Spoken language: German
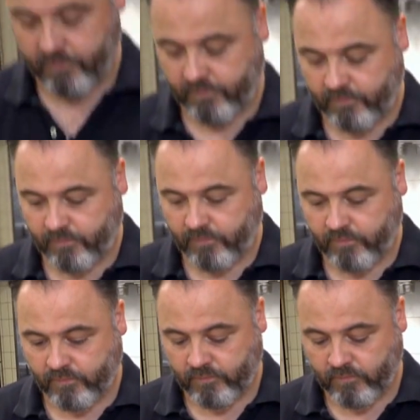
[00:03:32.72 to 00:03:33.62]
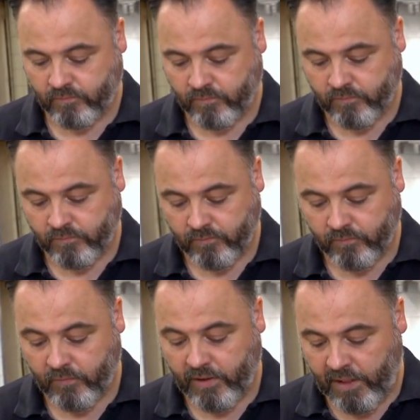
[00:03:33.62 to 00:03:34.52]
Das bekomme ich auch ganz normal im
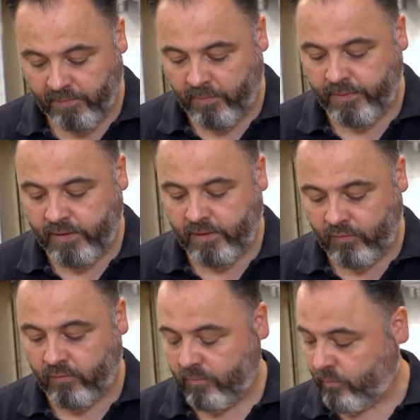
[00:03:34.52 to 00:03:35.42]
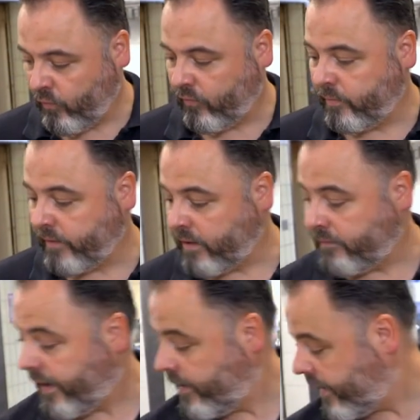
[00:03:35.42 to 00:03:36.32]
Supermarkt? Emmermehl müsste
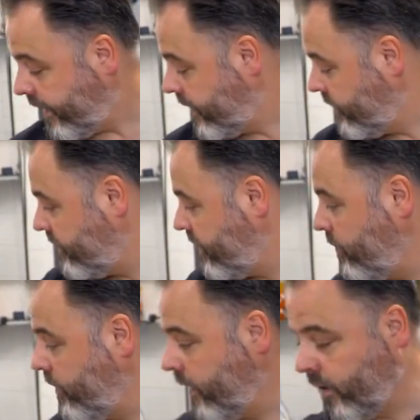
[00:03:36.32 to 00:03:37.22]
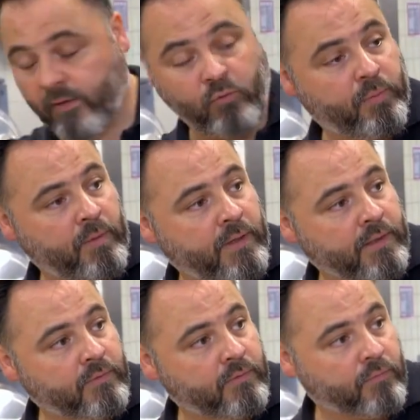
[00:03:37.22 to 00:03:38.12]
mittlerweile eigentlich in jedem gängigen
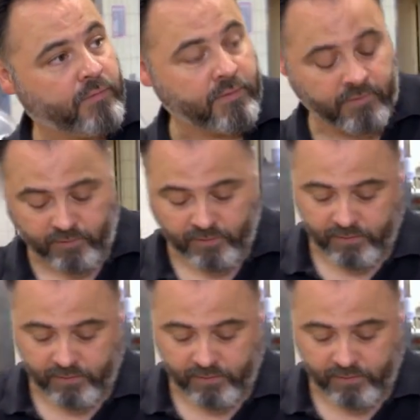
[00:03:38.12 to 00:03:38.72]
Supermarkt zu finden sein,